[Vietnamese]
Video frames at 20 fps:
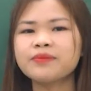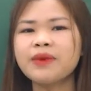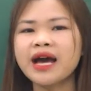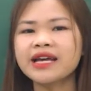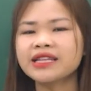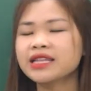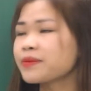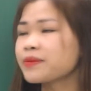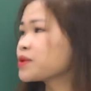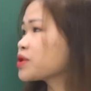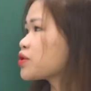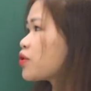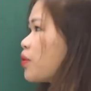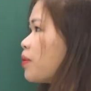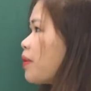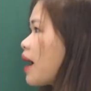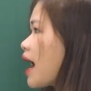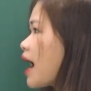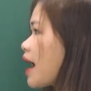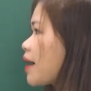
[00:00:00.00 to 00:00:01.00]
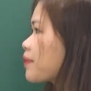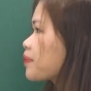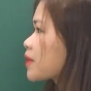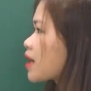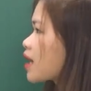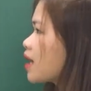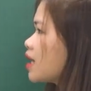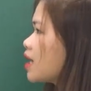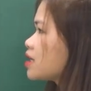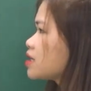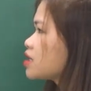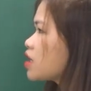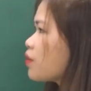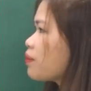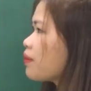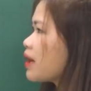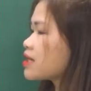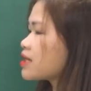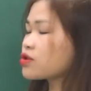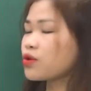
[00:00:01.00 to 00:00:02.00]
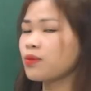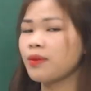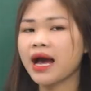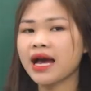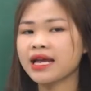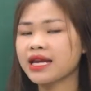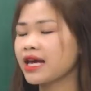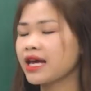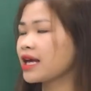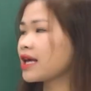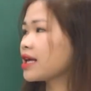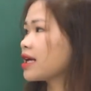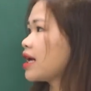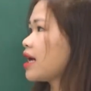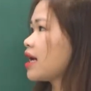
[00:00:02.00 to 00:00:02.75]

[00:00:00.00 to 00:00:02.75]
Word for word: bài tập số ba. Trong bài số ba này,